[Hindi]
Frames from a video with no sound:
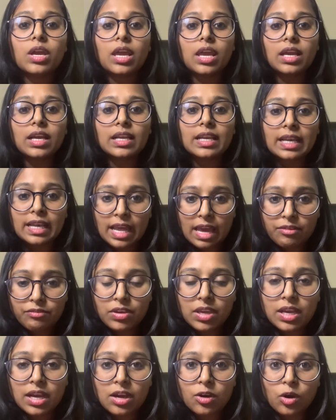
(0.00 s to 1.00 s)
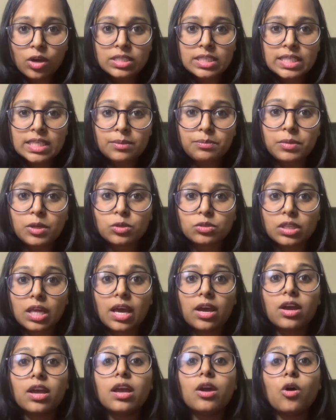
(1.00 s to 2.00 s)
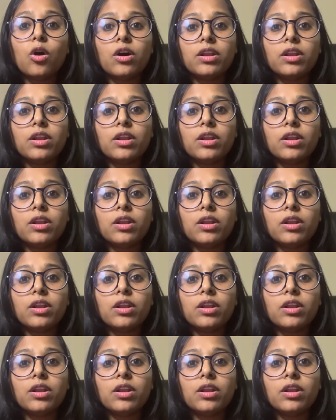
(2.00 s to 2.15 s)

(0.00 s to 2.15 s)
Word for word: एक लेवी का कॉन्सेप्ट होता है